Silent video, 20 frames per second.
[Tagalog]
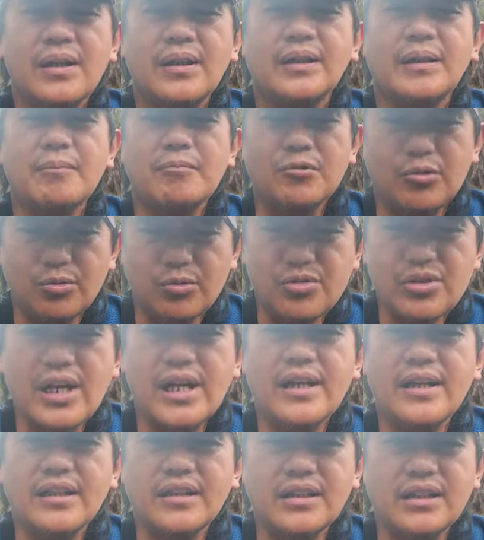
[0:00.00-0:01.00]
Tapno
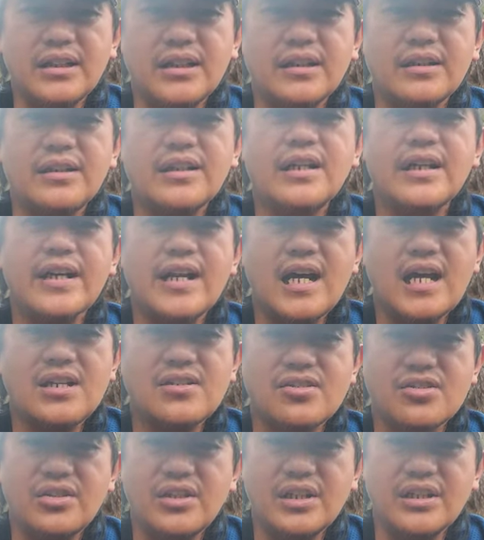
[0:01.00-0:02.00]
dusaan na ti
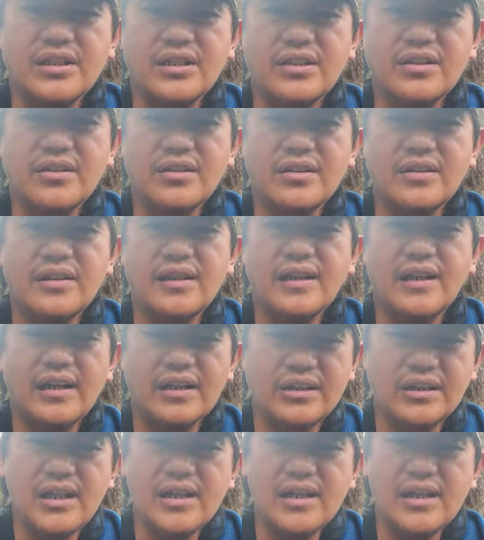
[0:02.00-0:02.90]
kinadakas dagiti